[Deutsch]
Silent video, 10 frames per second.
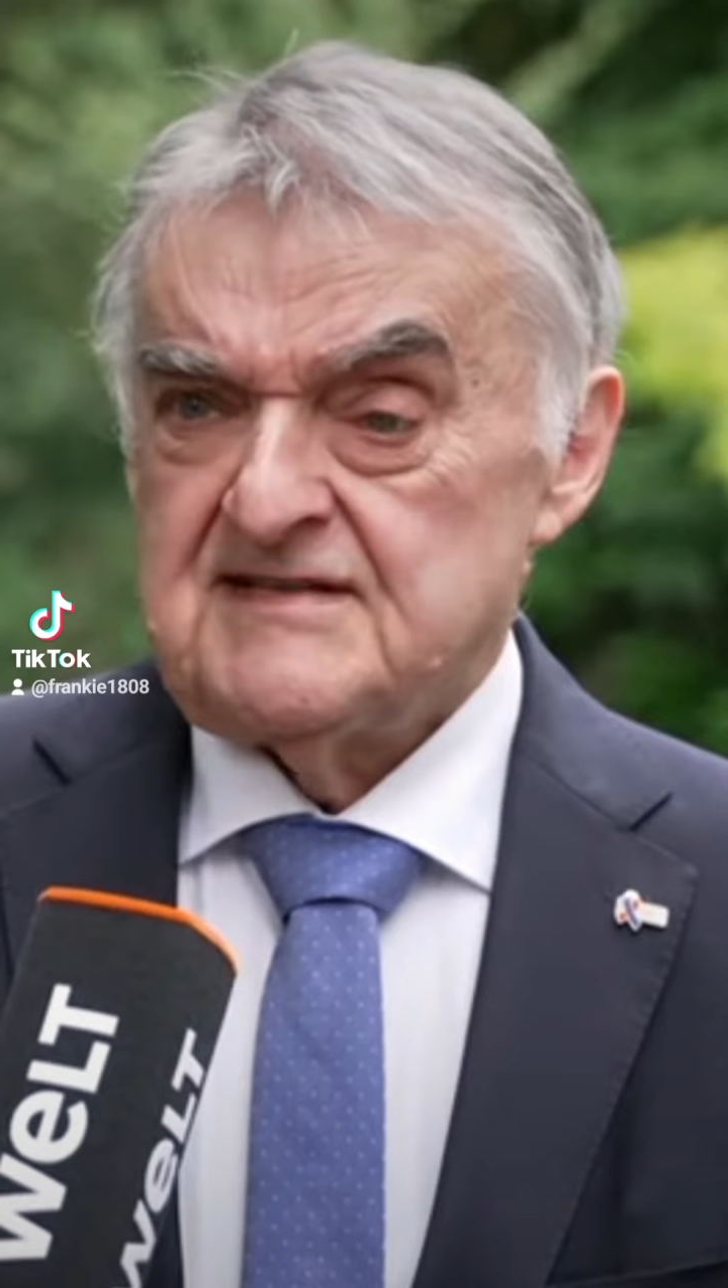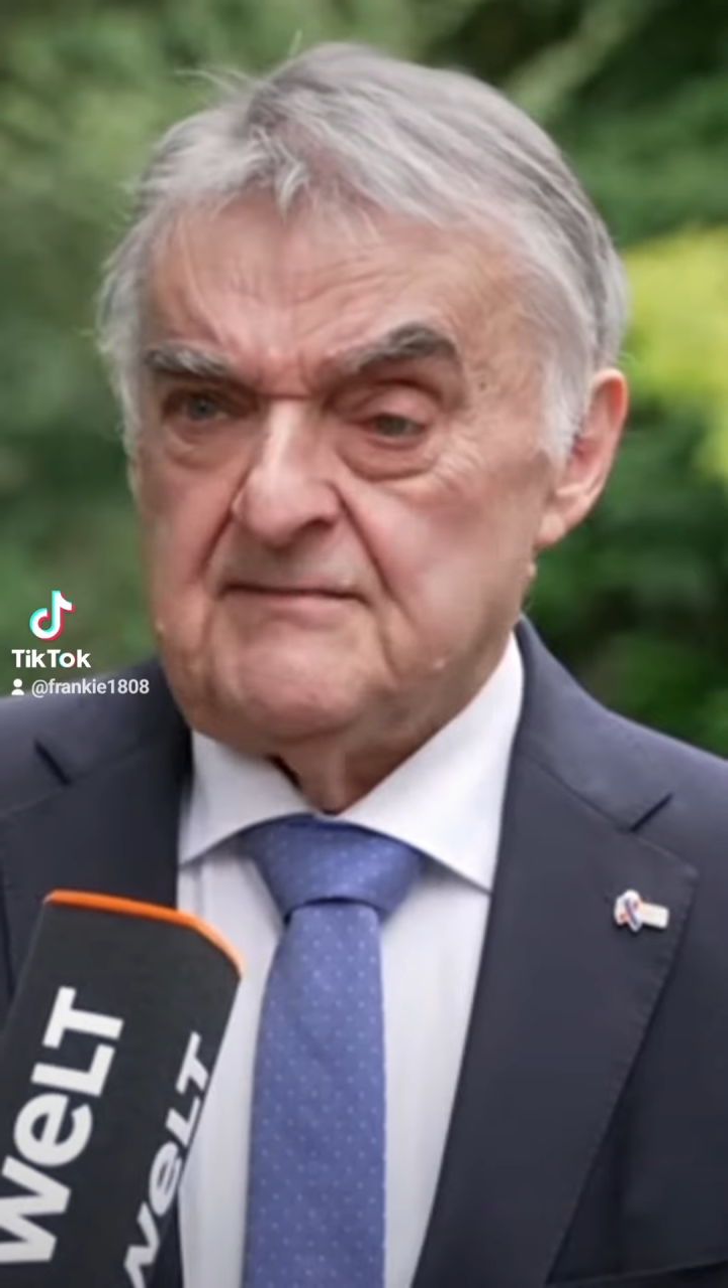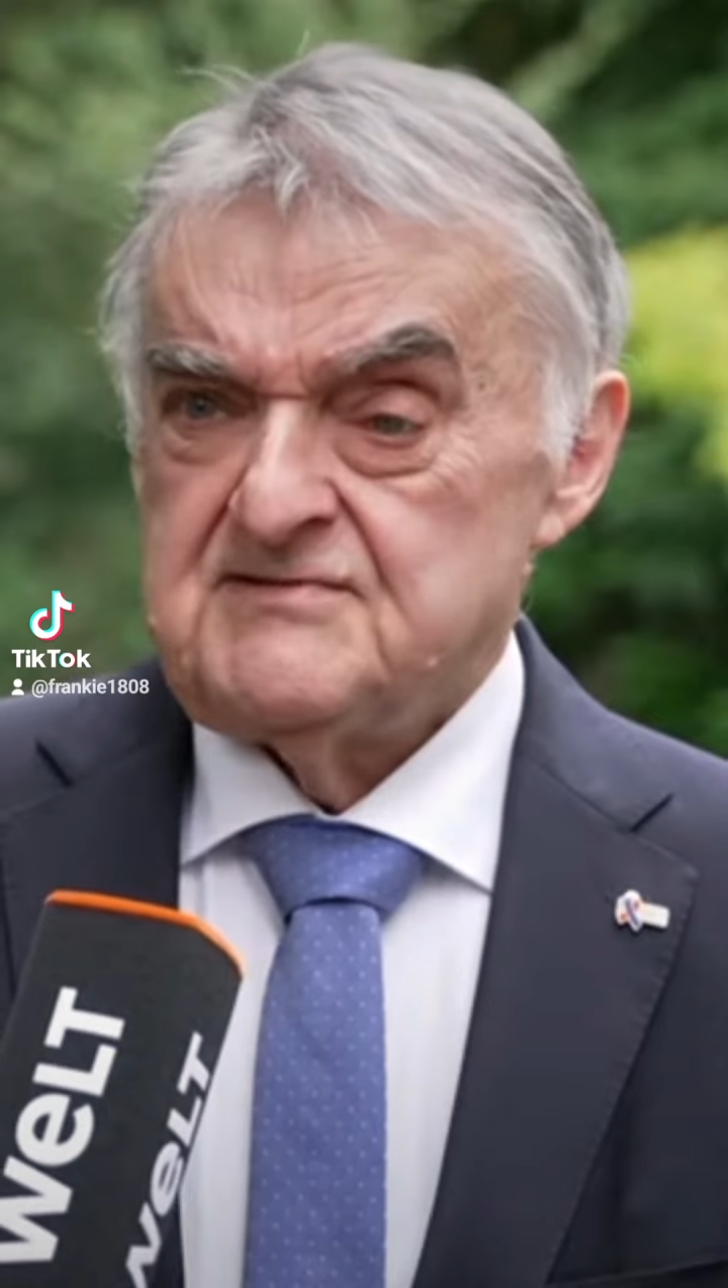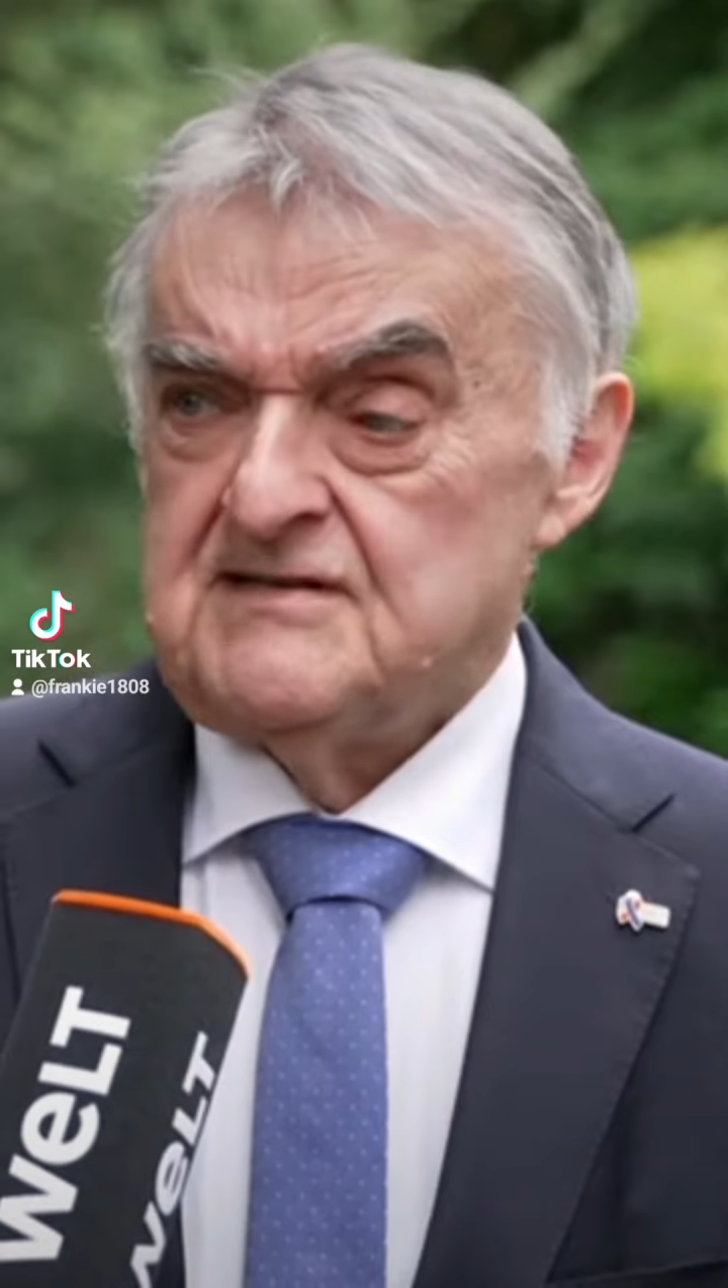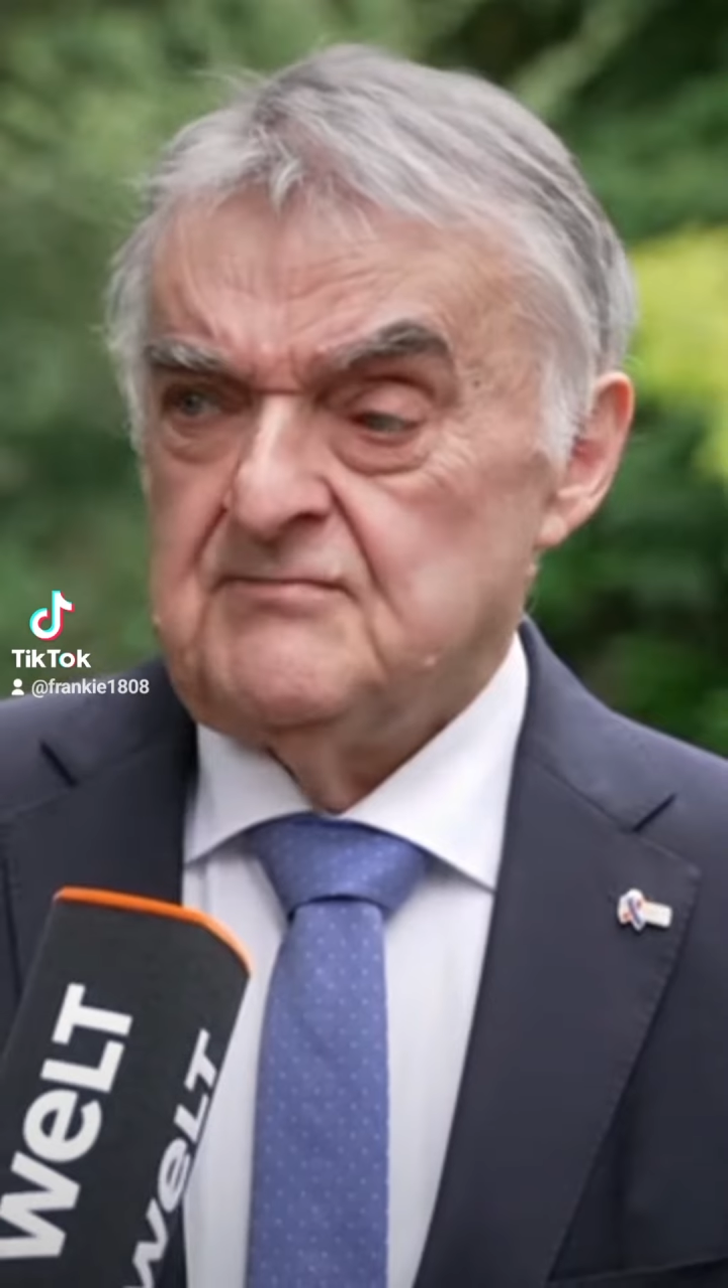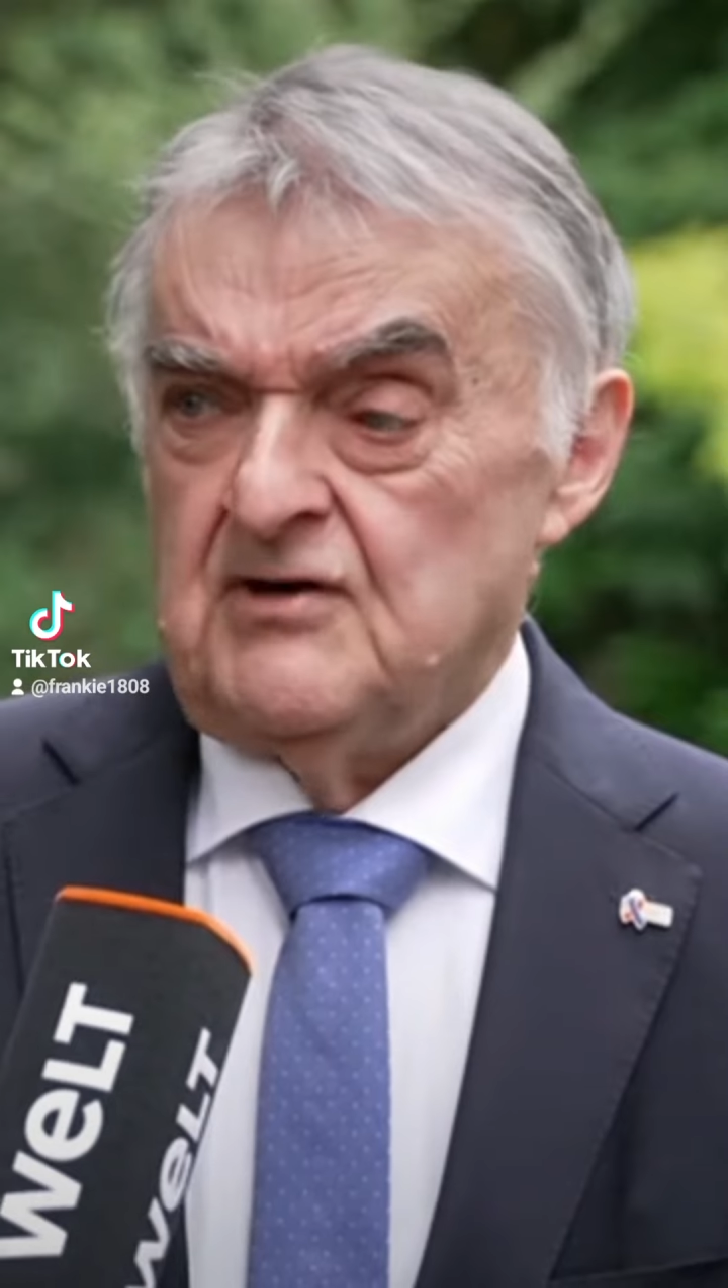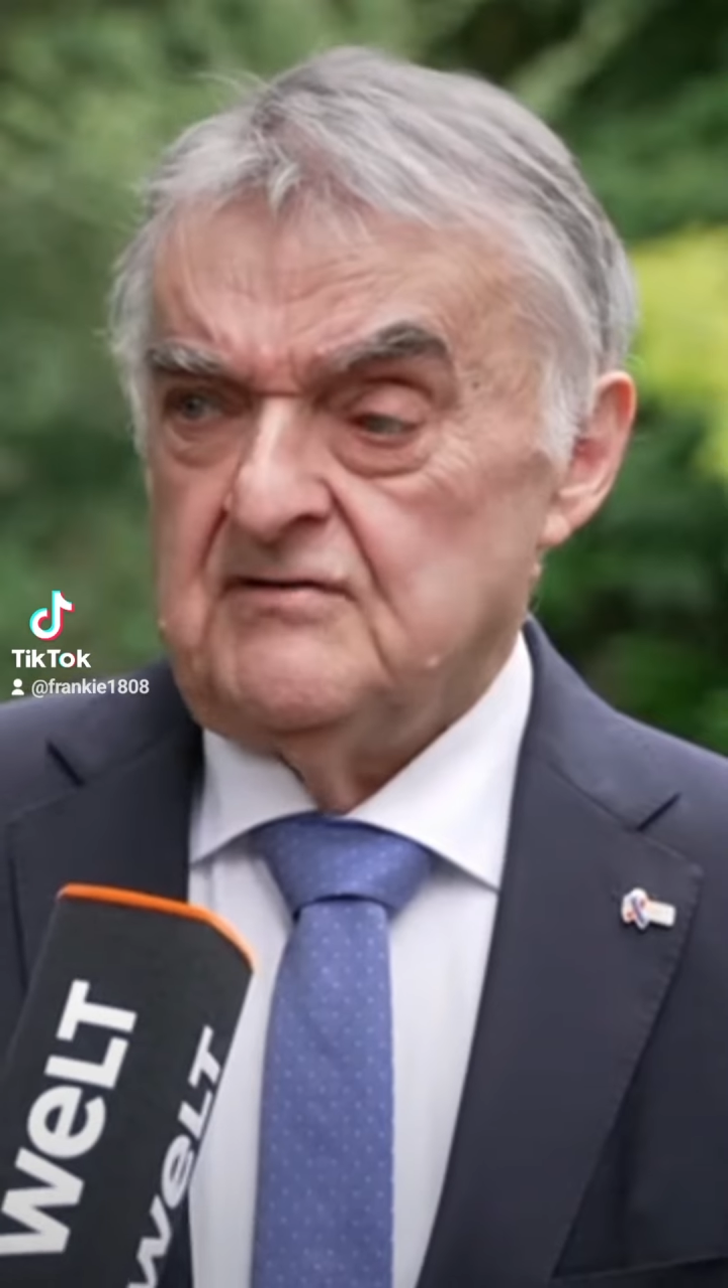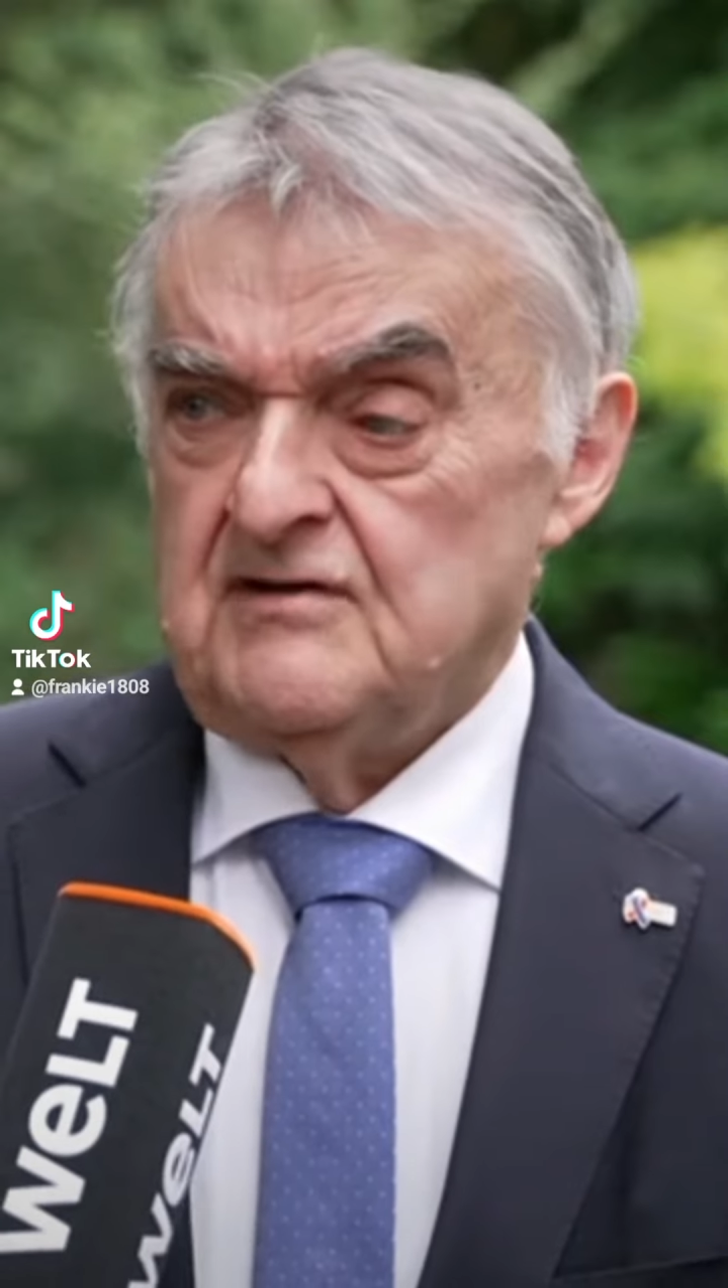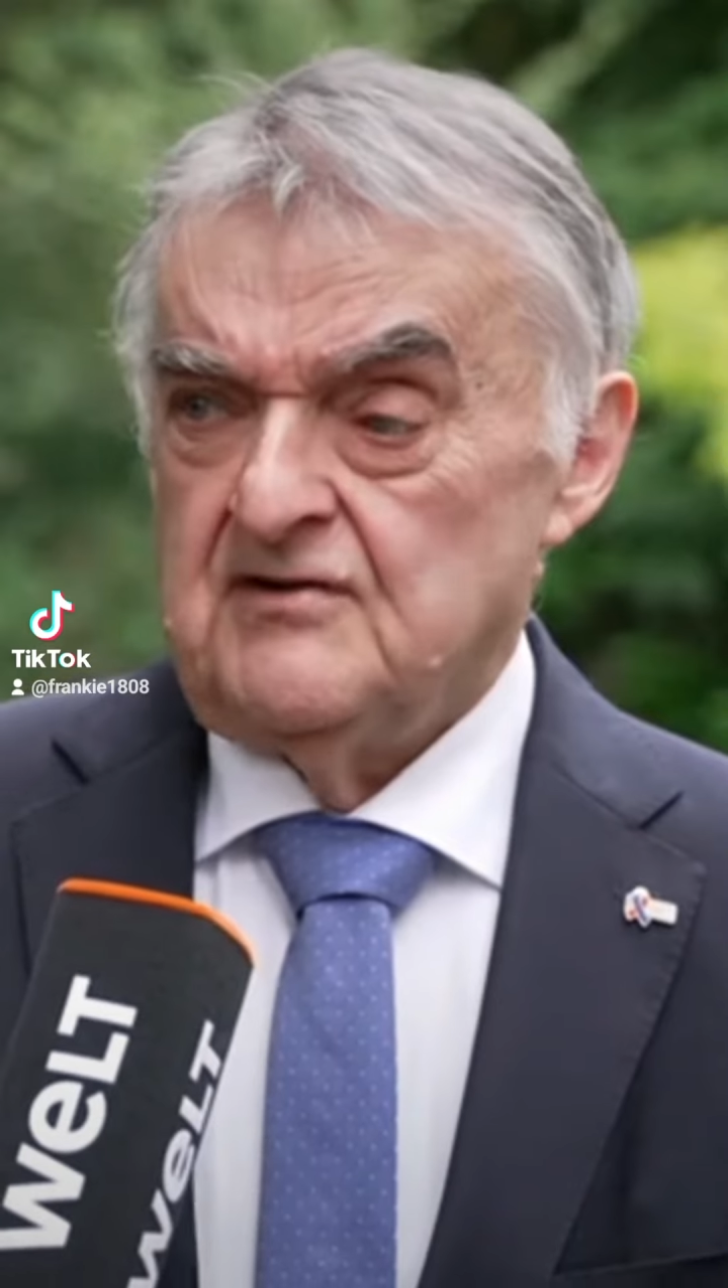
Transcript: gab es immer.